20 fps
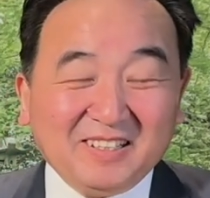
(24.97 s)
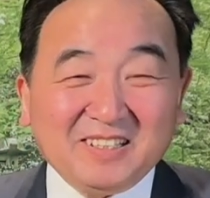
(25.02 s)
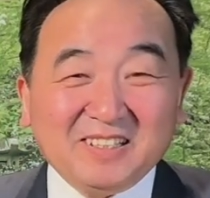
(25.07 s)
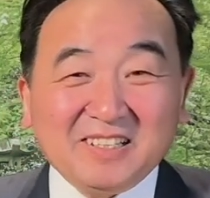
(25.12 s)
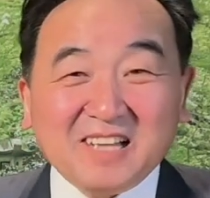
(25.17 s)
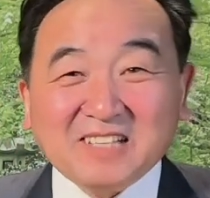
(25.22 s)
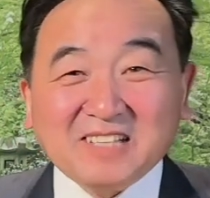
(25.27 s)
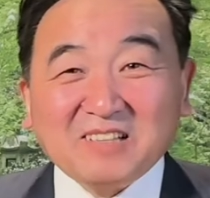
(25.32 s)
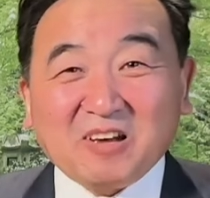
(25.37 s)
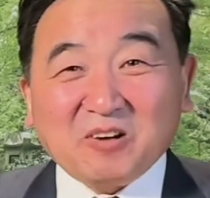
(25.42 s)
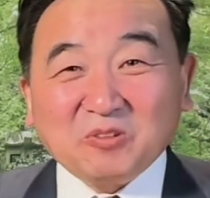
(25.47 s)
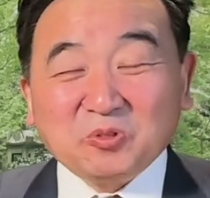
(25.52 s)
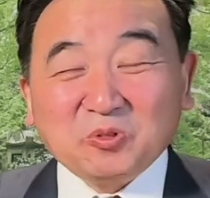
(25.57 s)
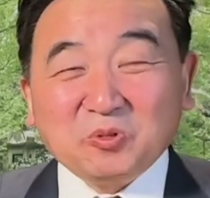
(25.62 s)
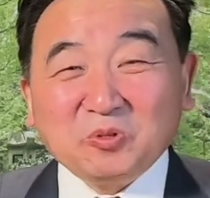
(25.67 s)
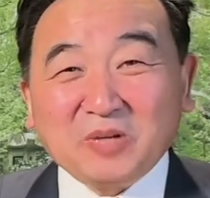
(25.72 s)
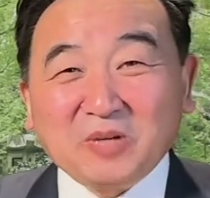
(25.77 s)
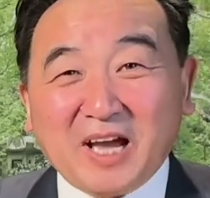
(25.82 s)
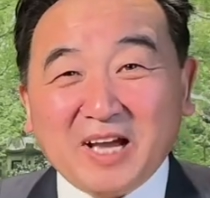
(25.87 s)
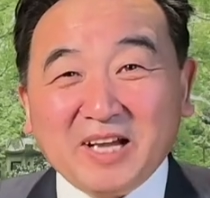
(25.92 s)
一大早
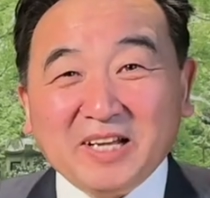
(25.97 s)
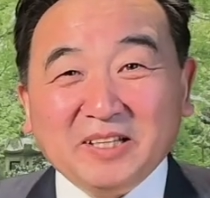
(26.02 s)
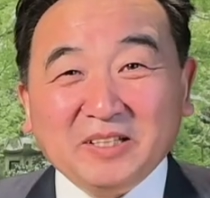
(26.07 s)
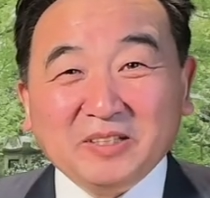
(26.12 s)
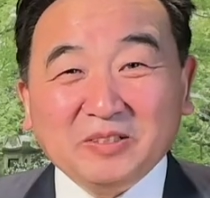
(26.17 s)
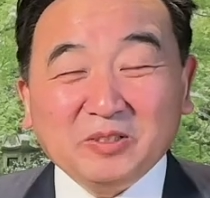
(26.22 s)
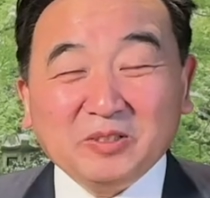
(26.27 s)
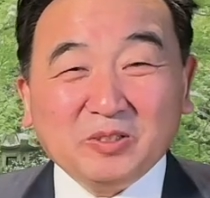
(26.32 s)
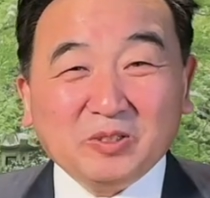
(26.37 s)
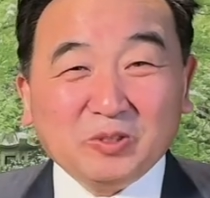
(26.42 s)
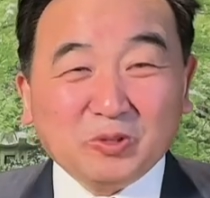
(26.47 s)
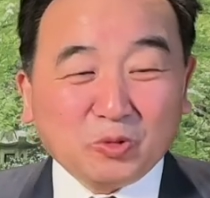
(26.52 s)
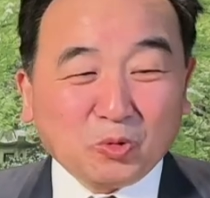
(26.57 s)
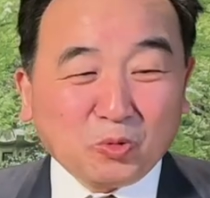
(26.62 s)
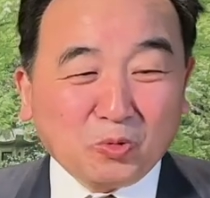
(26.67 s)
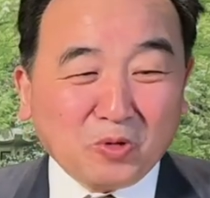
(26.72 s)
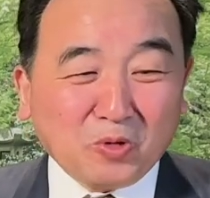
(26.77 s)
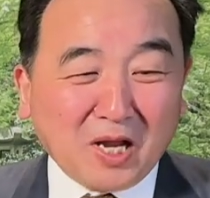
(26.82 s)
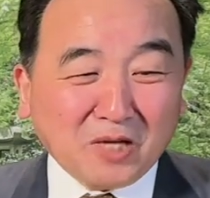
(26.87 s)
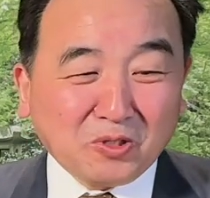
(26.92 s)
出来，呃，
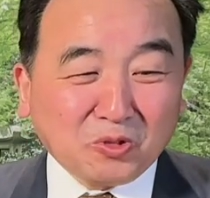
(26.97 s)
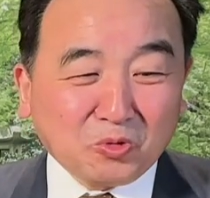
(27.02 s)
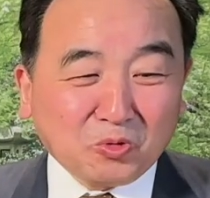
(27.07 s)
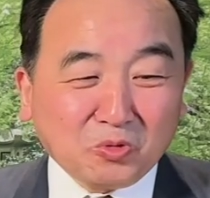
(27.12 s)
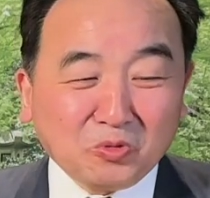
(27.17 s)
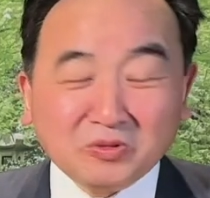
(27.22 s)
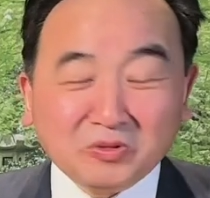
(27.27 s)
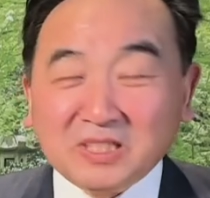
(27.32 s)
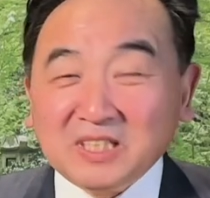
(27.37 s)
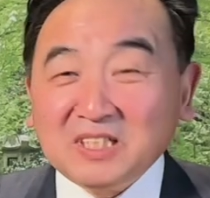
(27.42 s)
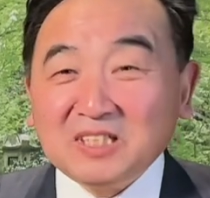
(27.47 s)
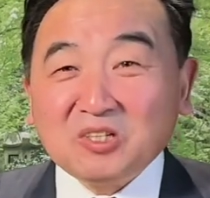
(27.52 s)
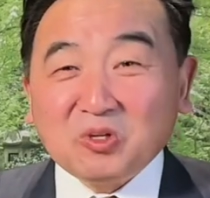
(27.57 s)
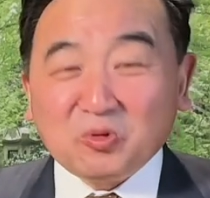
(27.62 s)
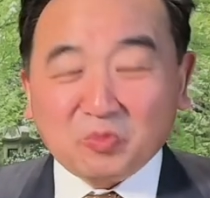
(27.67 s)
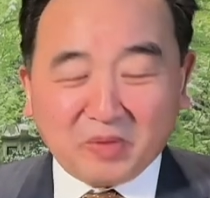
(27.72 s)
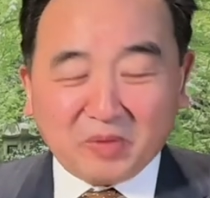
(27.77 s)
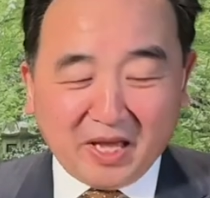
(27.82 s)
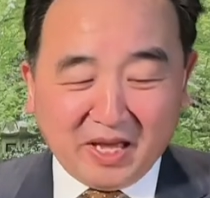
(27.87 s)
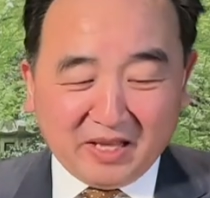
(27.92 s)
突然朱镕基
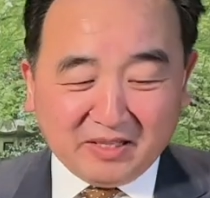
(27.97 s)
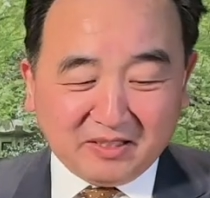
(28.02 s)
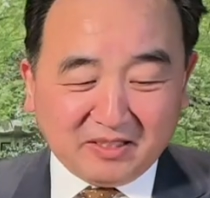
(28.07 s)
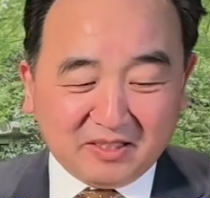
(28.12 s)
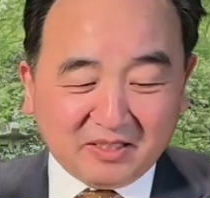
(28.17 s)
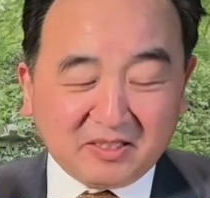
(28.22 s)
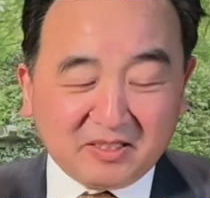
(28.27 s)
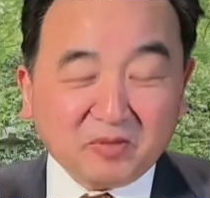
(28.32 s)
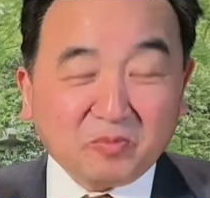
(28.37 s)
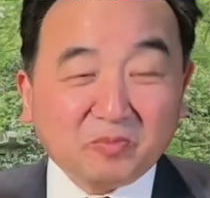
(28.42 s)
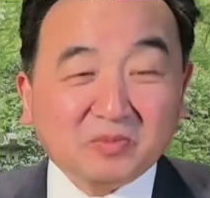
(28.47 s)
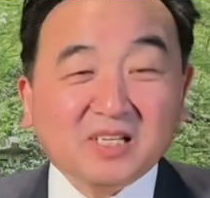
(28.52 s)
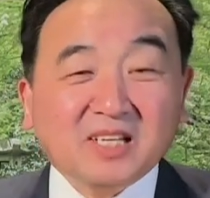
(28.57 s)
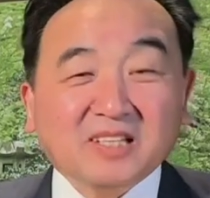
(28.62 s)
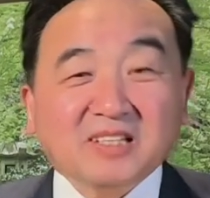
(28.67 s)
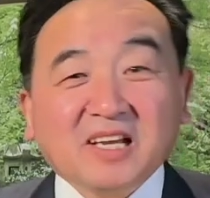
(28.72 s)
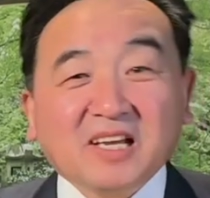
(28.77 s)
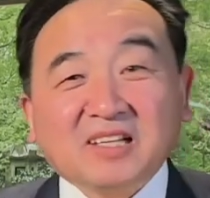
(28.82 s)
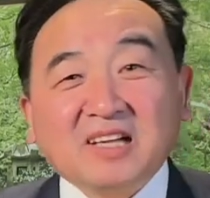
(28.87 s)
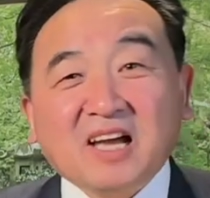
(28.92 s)
露面。这是我们
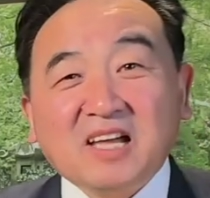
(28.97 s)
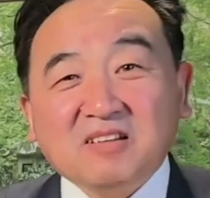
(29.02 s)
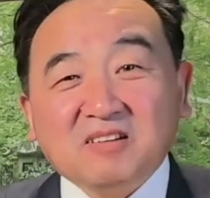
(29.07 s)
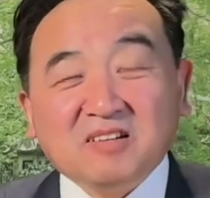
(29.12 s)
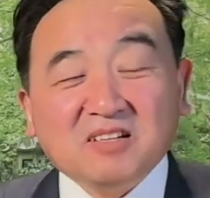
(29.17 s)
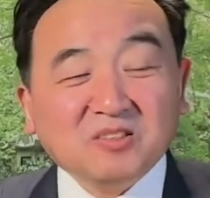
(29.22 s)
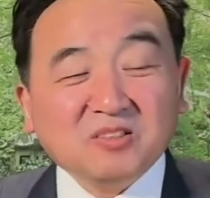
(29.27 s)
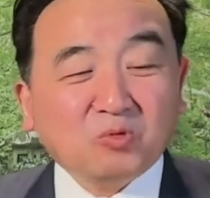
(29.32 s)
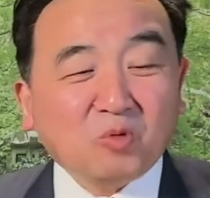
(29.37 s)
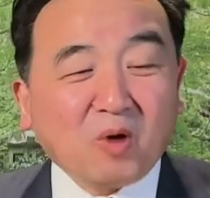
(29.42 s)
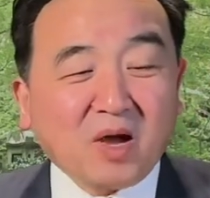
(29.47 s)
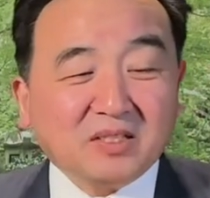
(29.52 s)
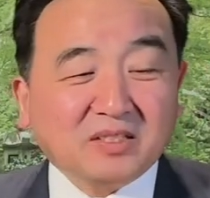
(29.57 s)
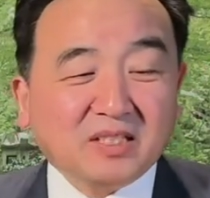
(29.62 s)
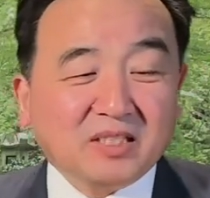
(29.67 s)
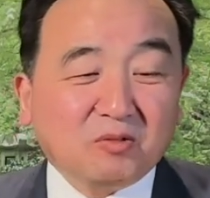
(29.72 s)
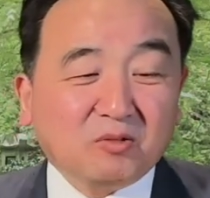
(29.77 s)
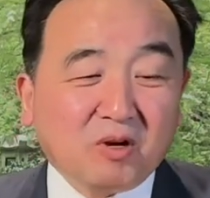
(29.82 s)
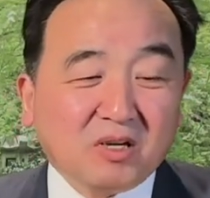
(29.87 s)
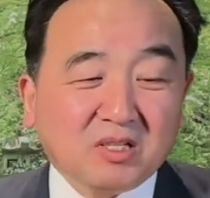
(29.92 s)
现在看很短
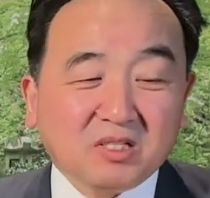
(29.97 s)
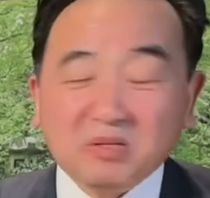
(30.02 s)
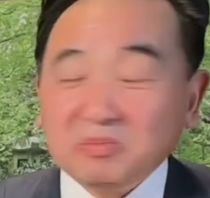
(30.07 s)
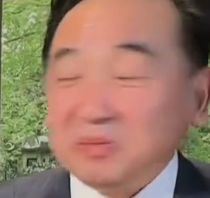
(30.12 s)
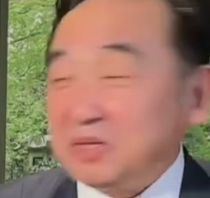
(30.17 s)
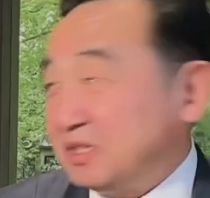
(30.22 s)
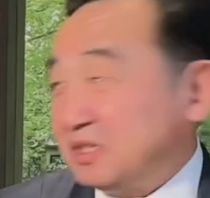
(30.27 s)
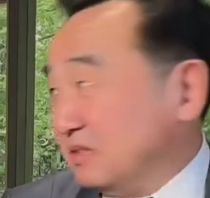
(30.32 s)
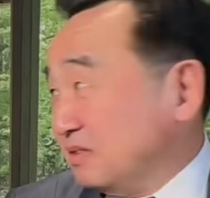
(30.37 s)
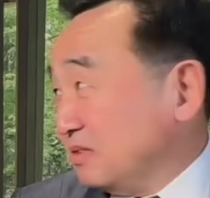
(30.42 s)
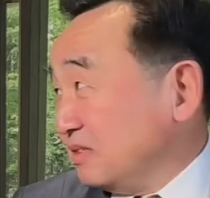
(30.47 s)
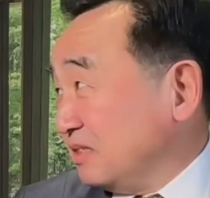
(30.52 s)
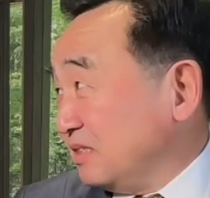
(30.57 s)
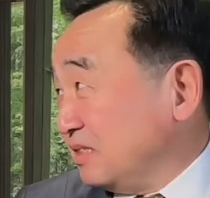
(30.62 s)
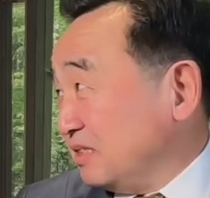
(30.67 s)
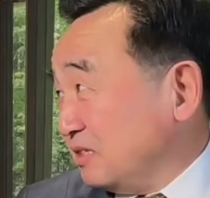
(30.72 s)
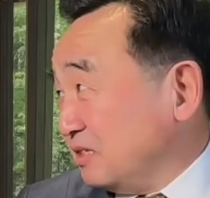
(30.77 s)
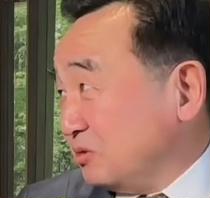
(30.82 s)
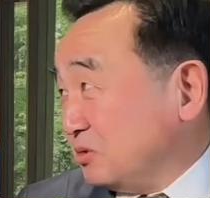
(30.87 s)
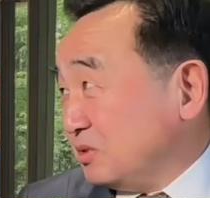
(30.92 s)
这段视频，
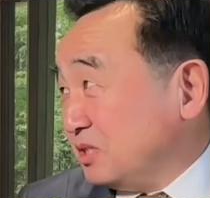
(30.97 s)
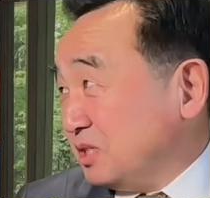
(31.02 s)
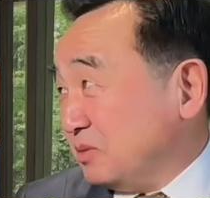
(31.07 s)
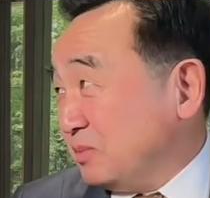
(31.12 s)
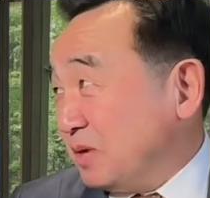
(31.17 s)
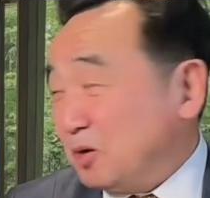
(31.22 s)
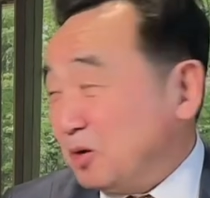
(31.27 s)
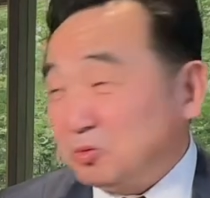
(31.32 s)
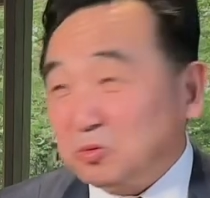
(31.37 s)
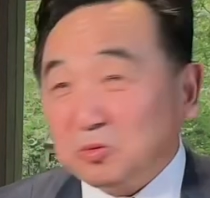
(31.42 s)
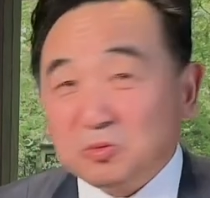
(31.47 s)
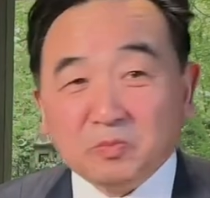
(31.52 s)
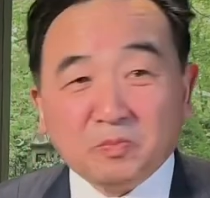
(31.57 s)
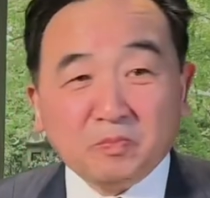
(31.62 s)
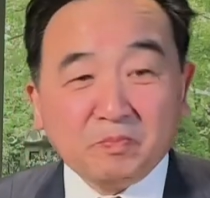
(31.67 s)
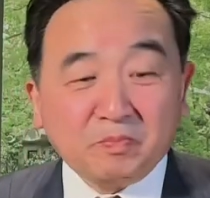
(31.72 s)
就几秒钟。